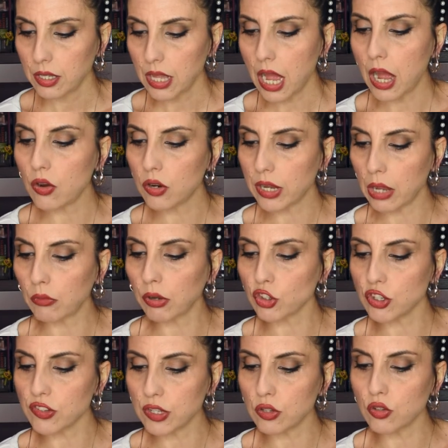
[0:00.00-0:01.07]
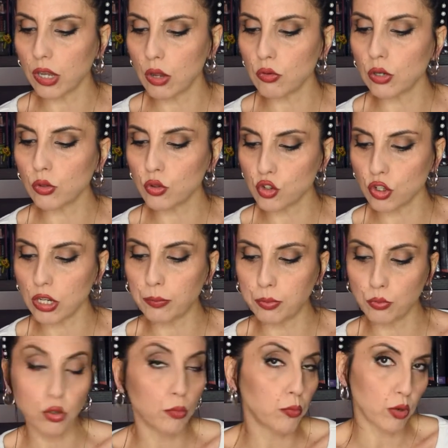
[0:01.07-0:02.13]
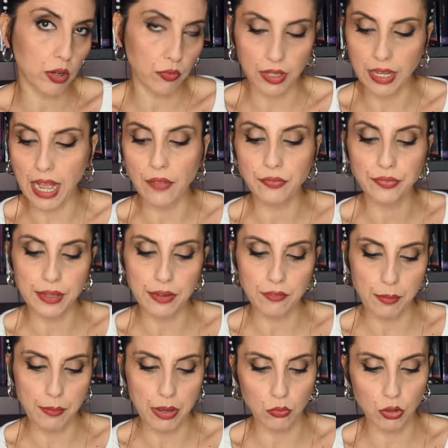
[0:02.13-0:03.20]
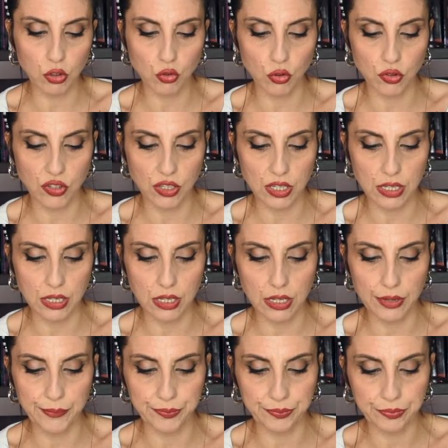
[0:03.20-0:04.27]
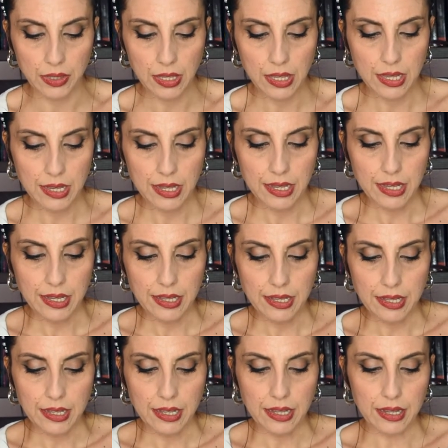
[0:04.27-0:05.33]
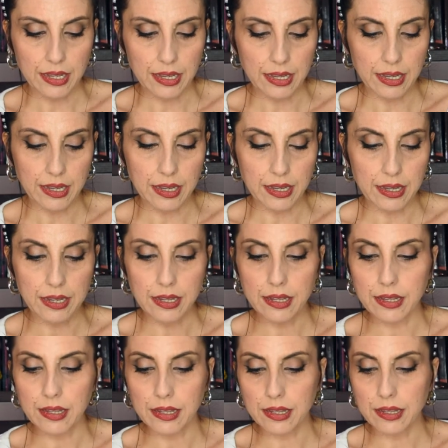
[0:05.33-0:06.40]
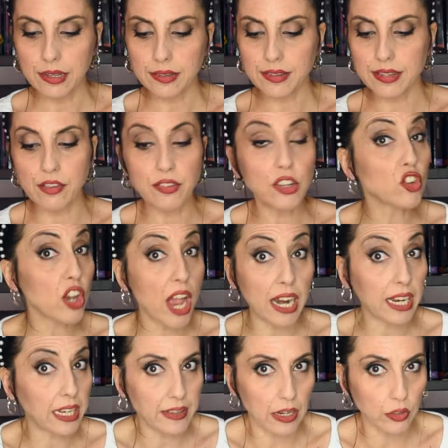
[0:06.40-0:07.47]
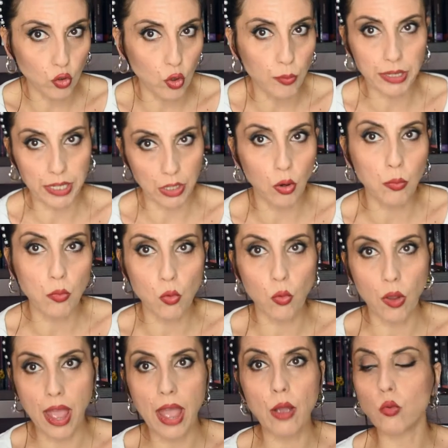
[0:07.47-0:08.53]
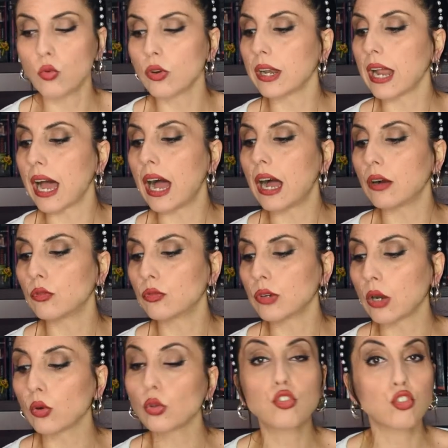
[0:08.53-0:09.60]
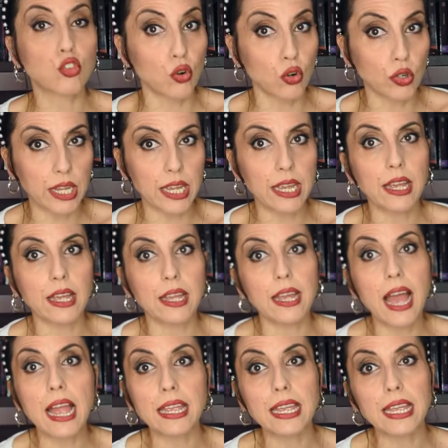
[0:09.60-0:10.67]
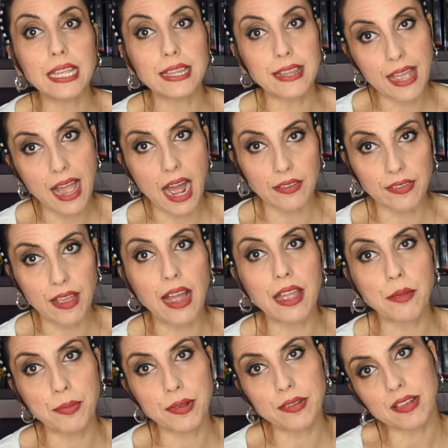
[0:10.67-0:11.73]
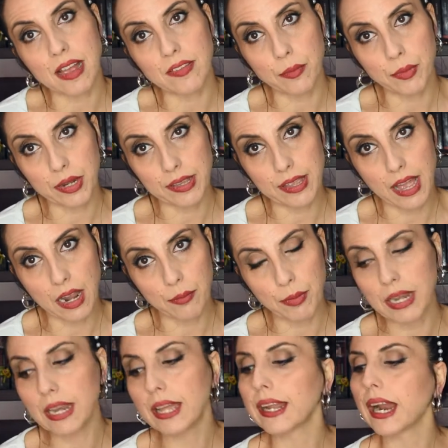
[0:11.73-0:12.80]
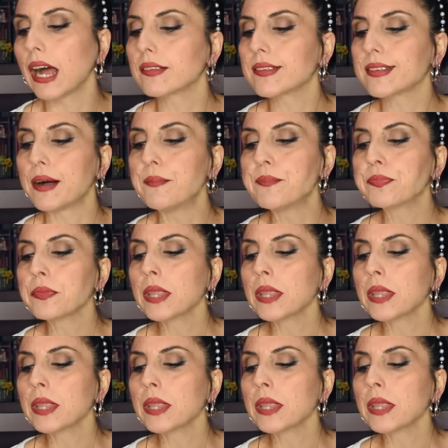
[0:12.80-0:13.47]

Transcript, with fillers: Ah ok, qua c'è scritto che è una lozione appunto purificante. Vabbè, questo si, eh, si evince anche dal nome che comunque è una, una lozione eh, ideata e pensata per chi ha la pelle grassa.